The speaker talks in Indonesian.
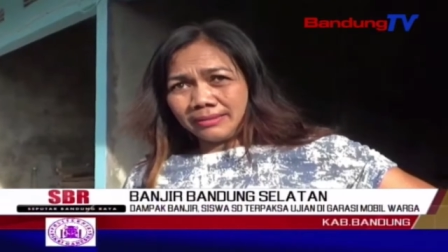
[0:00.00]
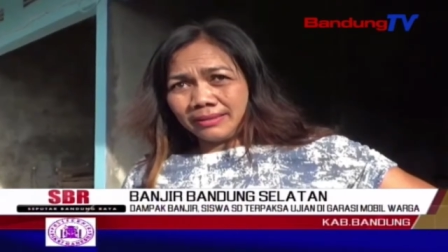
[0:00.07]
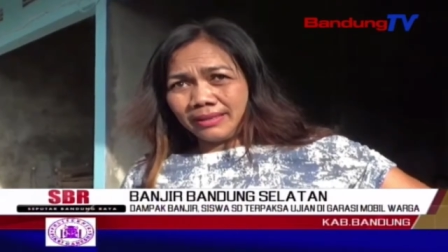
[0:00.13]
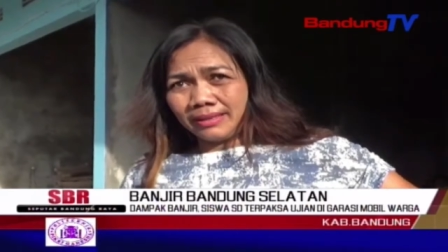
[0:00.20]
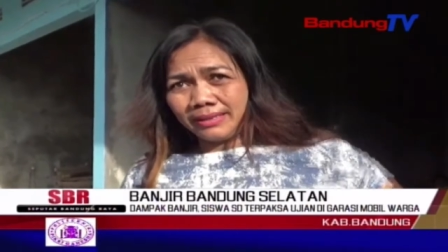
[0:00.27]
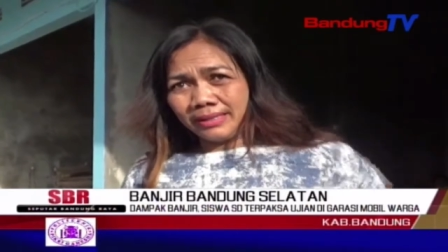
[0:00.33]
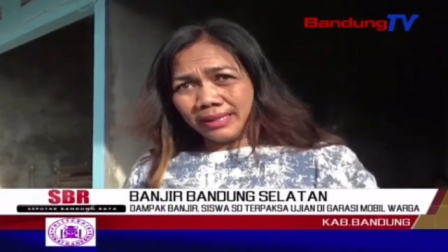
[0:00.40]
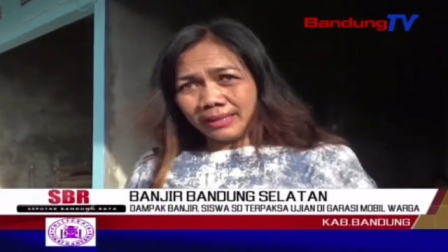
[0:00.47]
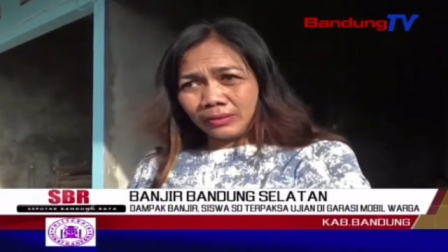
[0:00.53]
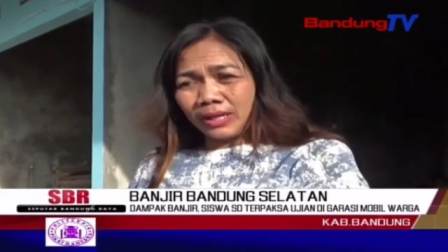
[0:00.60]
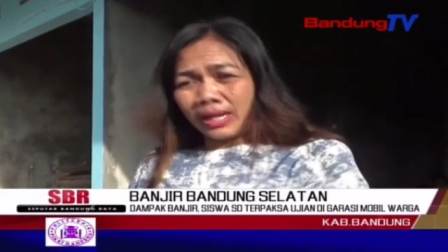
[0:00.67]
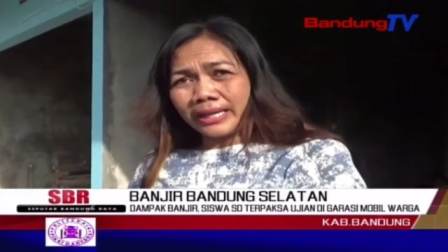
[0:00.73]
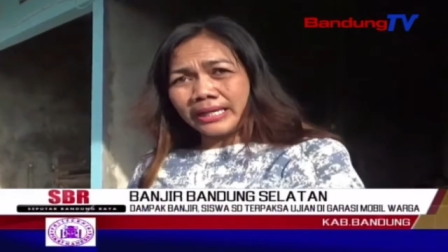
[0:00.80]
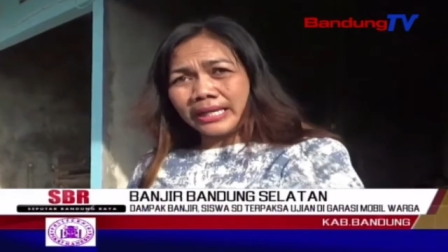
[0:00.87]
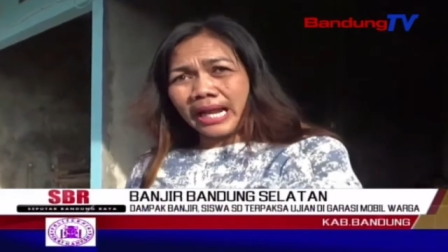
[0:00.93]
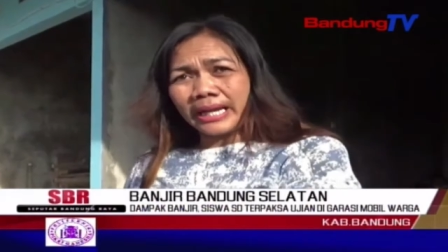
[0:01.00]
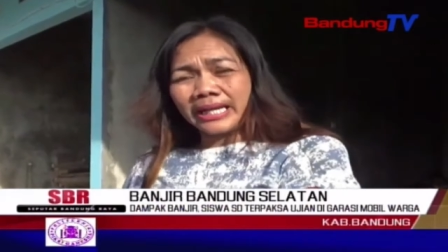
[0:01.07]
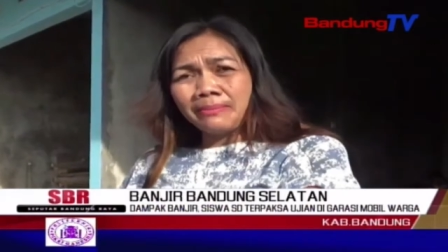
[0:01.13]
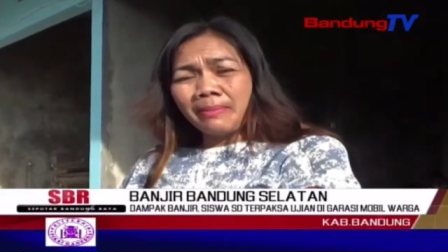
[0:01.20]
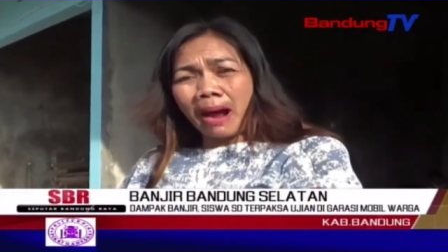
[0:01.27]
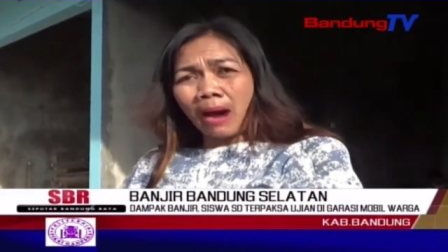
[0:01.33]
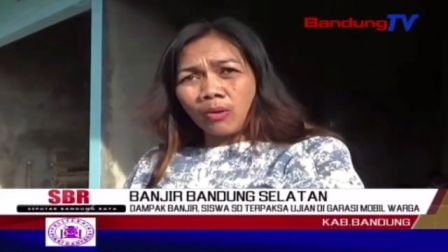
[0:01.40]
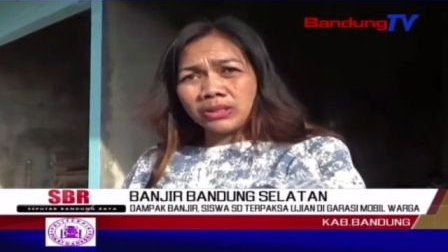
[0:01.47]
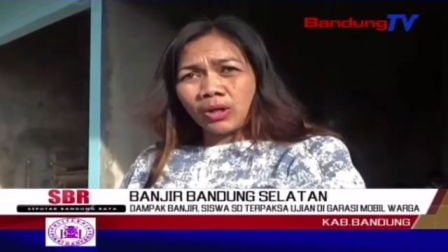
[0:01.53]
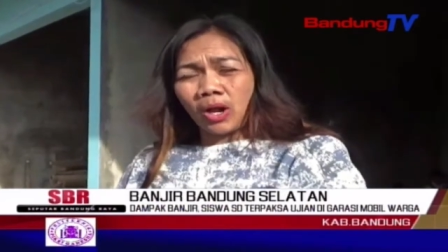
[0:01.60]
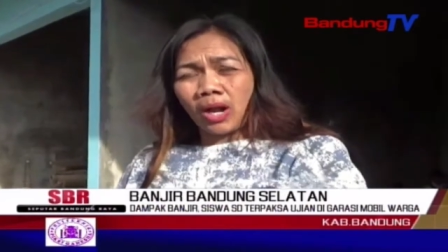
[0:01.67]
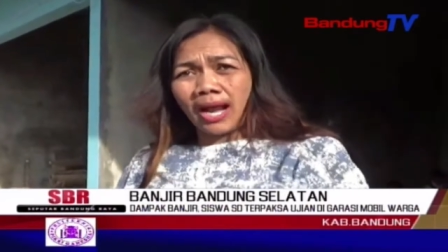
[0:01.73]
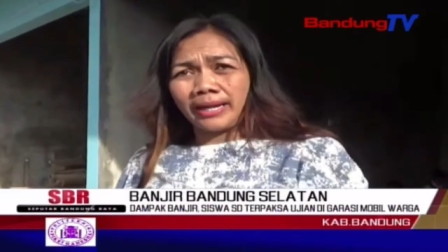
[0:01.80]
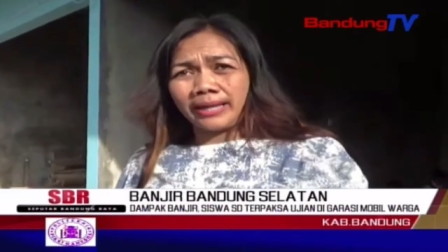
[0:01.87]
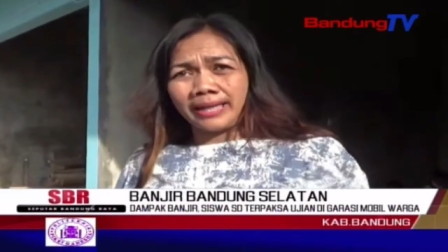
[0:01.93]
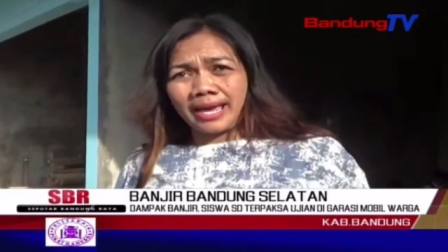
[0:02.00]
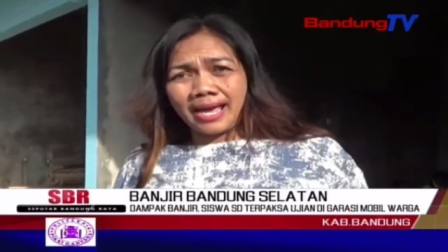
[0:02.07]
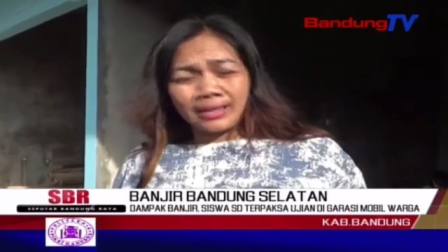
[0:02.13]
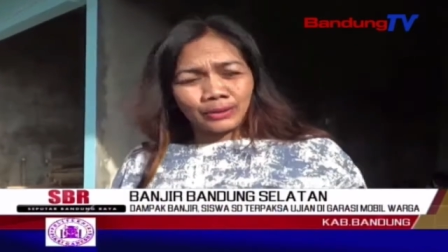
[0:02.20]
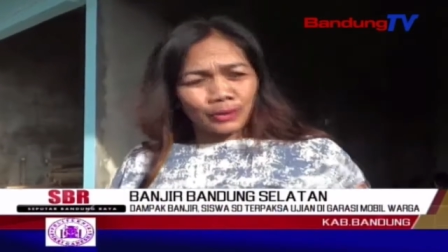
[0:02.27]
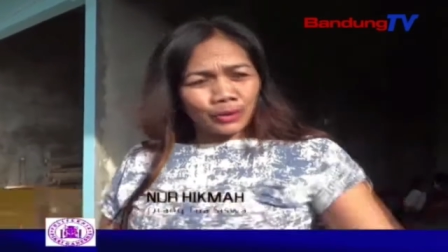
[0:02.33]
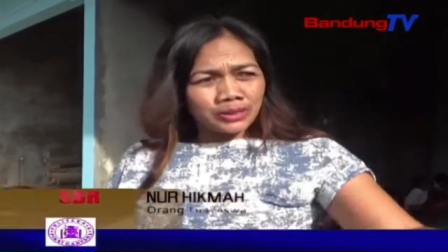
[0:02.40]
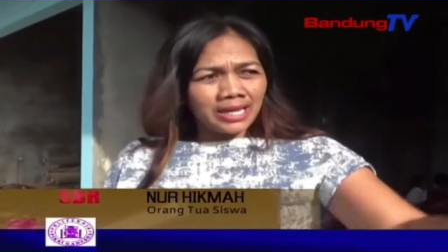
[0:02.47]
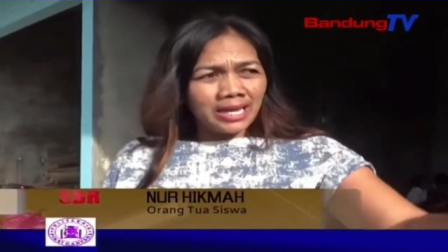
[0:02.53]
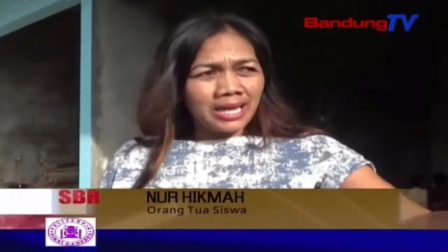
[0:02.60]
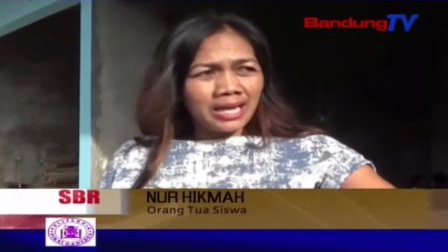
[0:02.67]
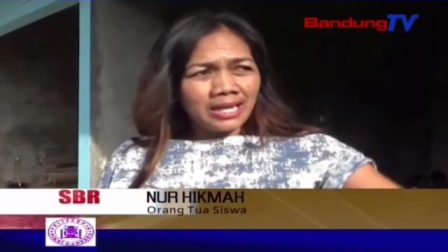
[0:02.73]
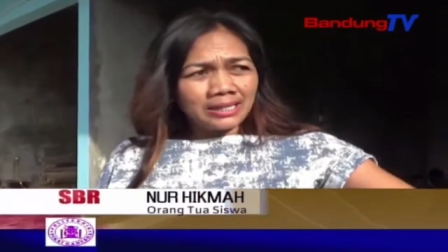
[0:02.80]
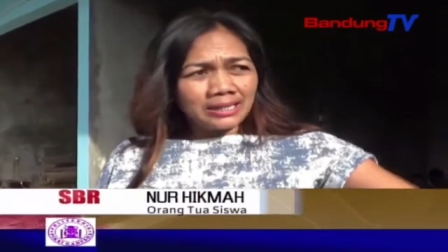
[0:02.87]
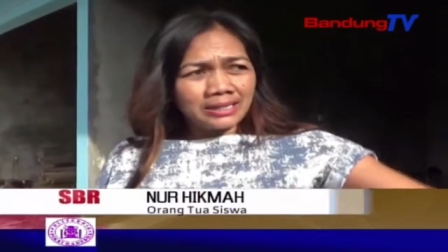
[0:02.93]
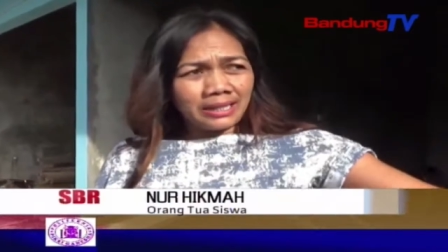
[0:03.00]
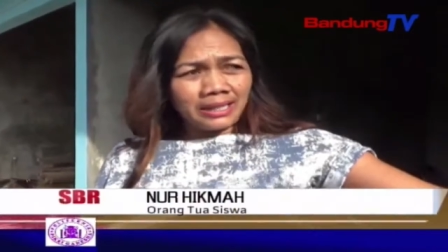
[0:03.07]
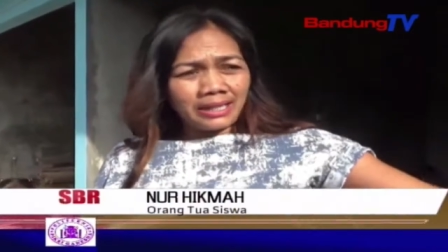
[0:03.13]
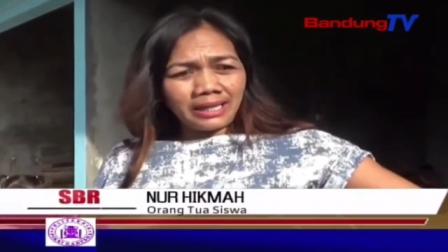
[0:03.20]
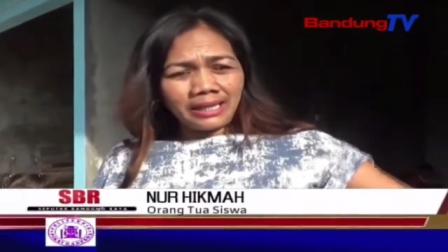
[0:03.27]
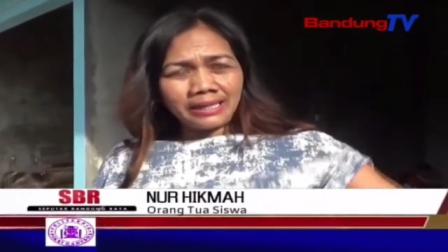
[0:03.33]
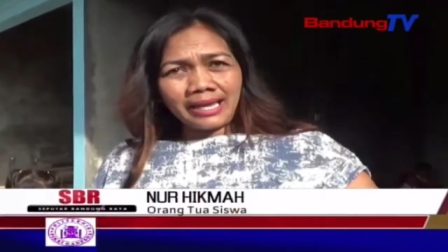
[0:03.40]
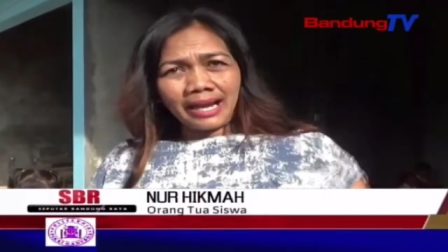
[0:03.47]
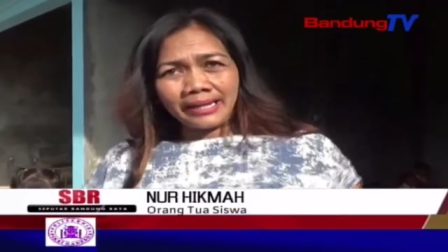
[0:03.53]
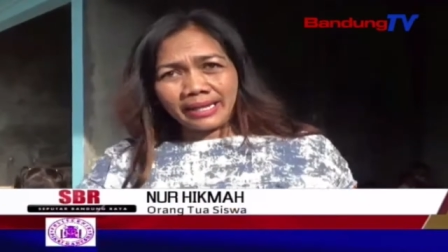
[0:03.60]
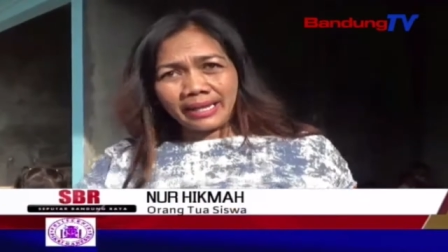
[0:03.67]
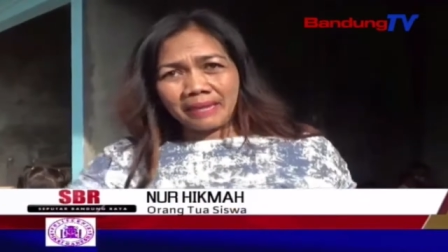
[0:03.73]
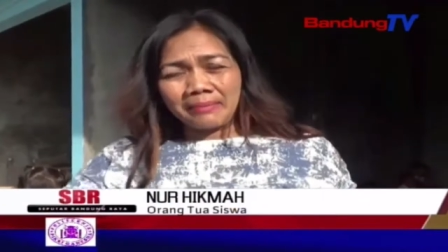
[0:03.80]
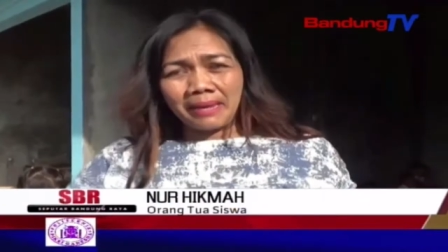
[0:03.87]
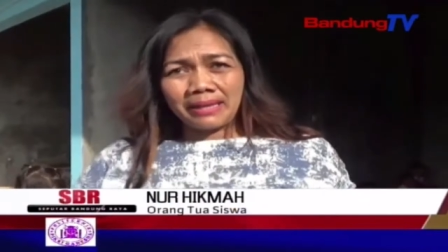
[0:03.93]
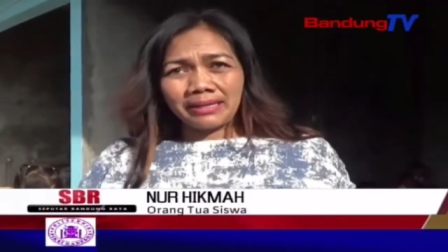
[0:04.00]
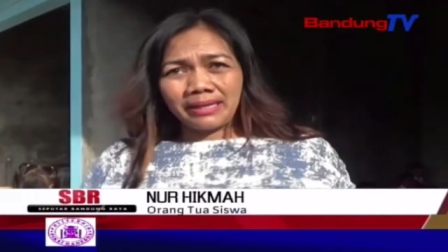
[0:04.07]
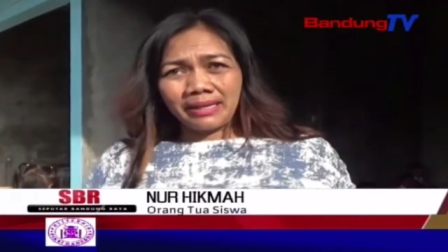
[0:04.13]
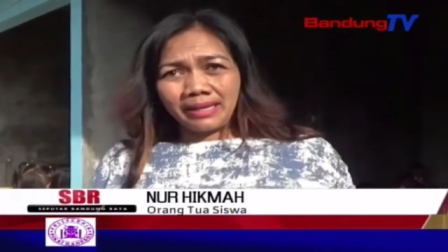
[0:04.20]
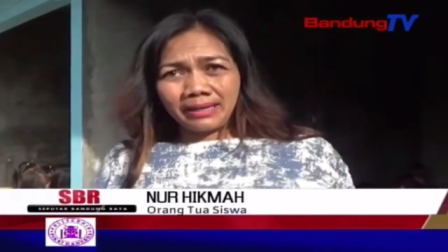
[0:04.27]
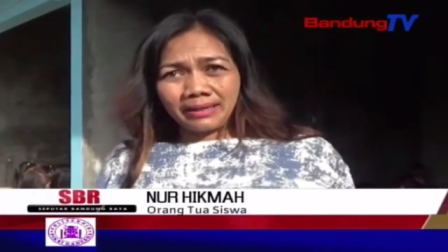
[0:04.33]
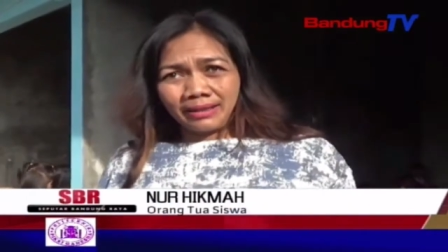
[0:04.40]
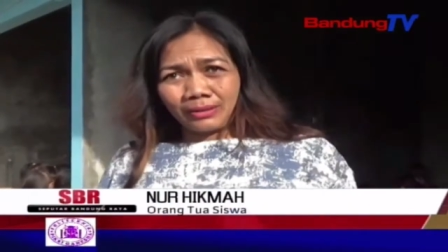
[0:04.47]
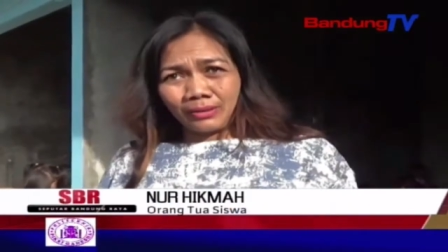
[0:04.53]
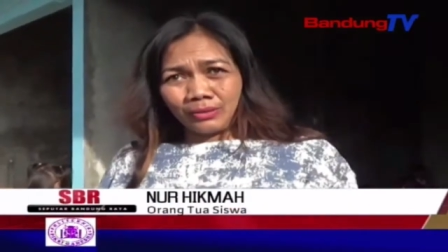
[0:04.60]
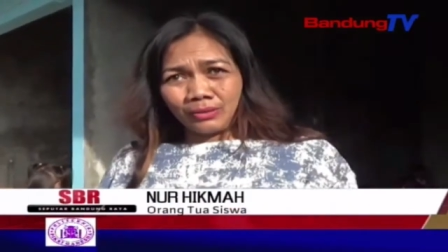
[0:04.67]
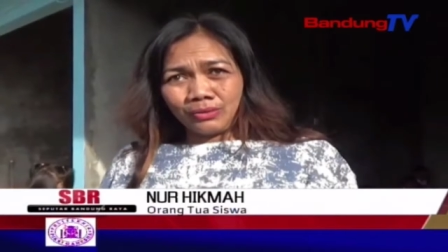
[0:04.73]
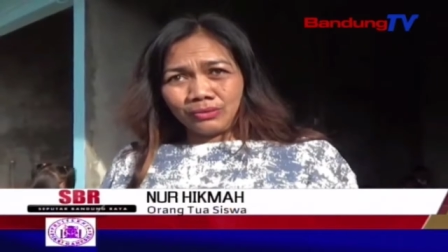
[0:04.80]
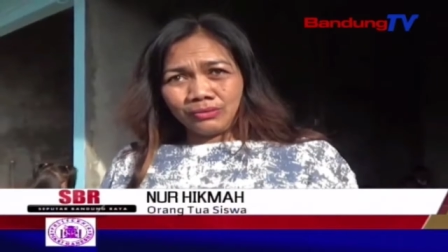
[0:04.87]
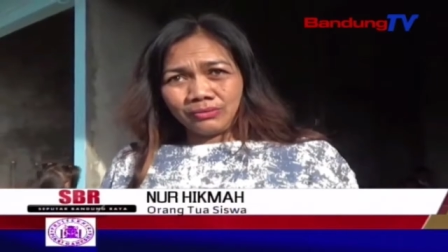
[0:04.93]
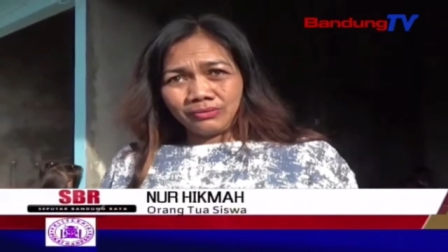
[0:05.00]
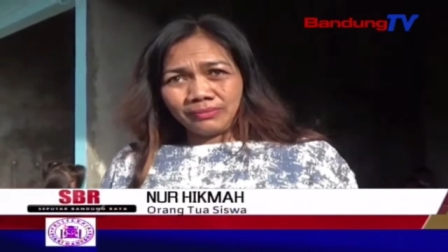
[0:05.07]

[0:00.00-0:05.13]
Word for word: Oh, di, lagi, lagi dibangun sekolahannya, terus si jalannya kan banjir gitu.